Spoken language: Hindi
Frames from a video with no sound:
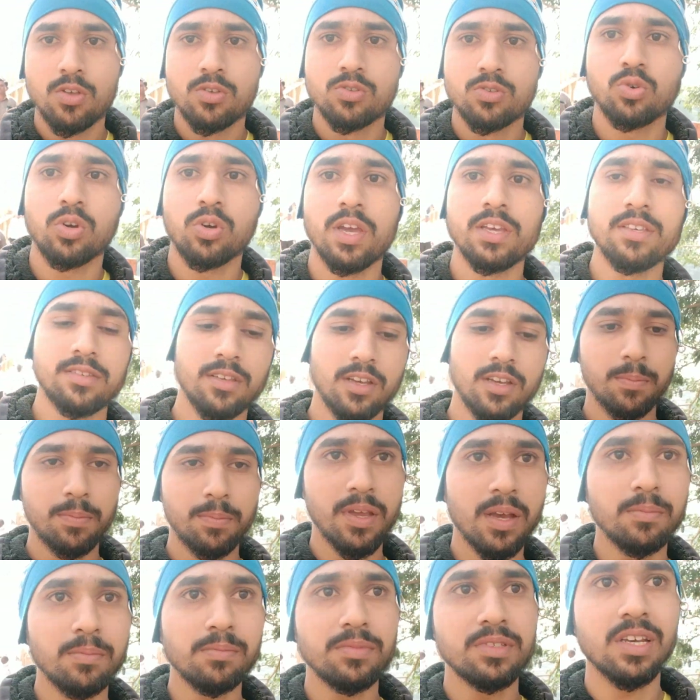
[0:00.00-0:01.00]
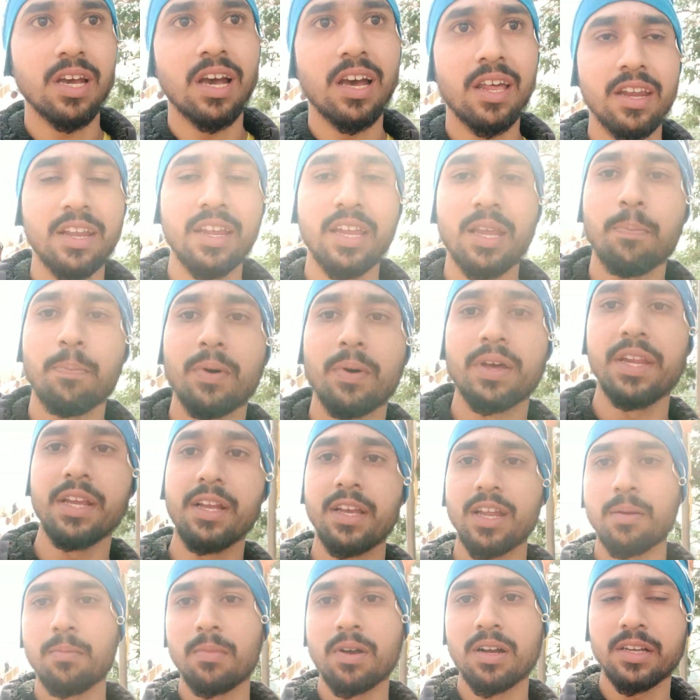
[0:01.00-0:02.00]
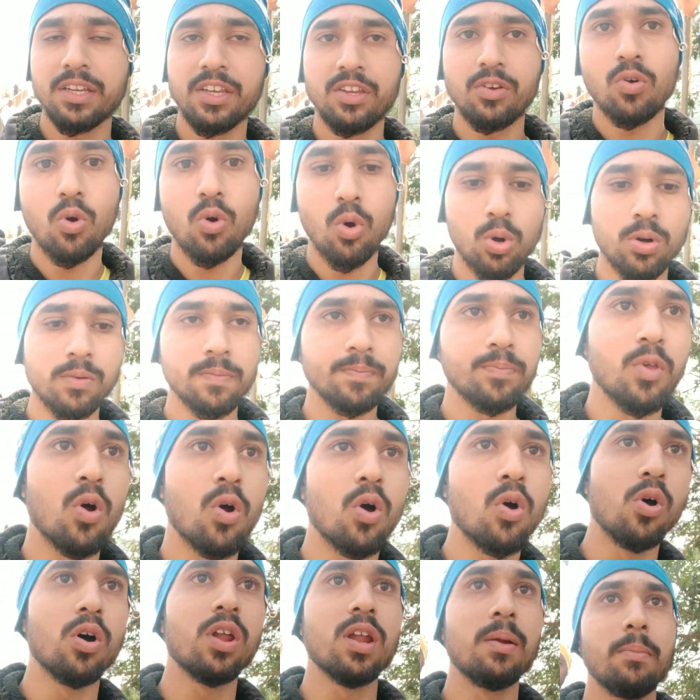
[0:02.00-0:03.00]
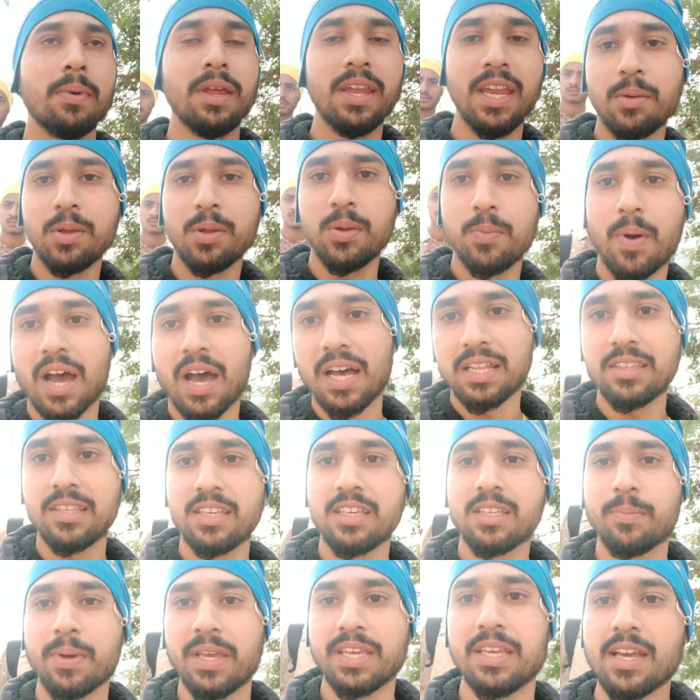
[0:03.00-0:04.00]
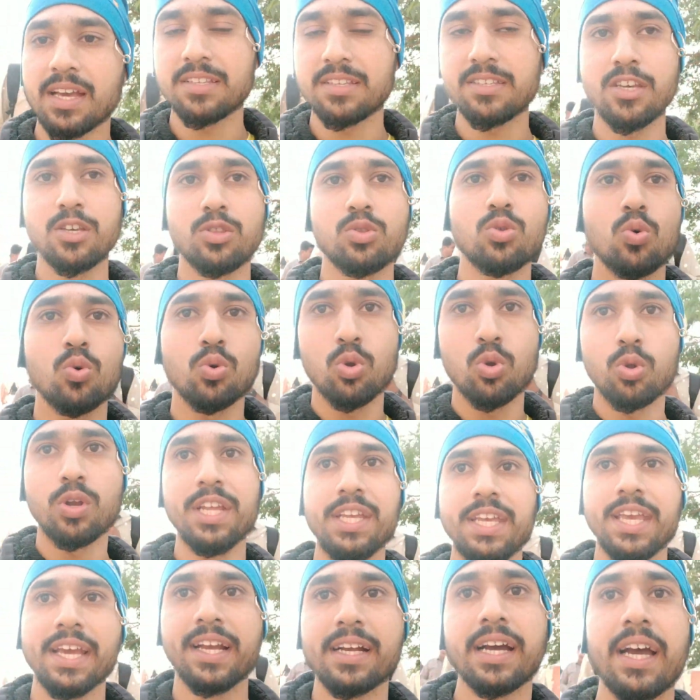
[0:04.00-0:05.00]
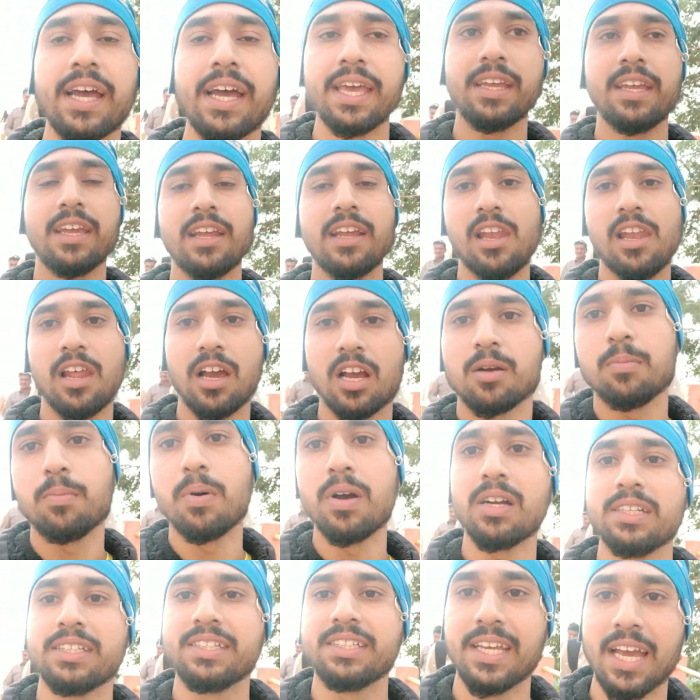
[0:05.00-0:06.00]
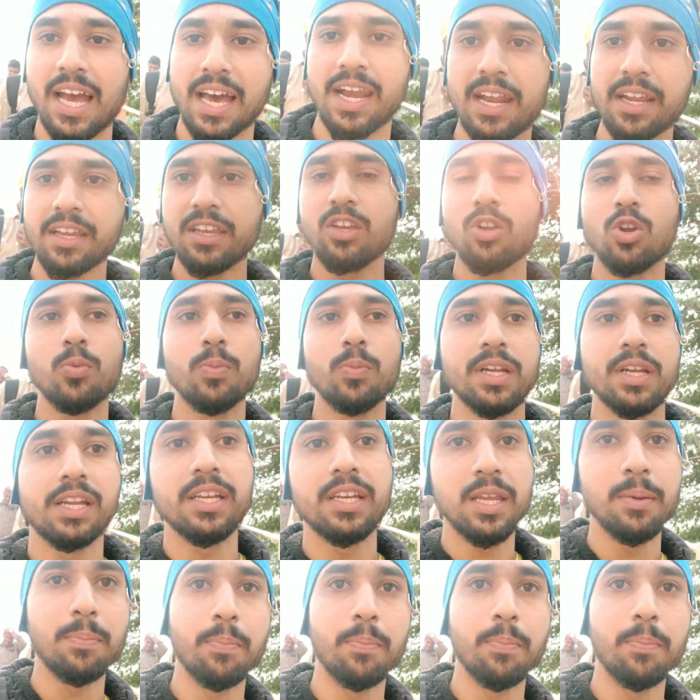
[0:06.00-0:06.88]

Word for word: तो गाइस अभी हम जा रहे हैं परिक्रमा की ओर और, और मैंने अभी बात की भैया से तो उन्होंने ये कहा है कि लगभग 11 किलोमीटर की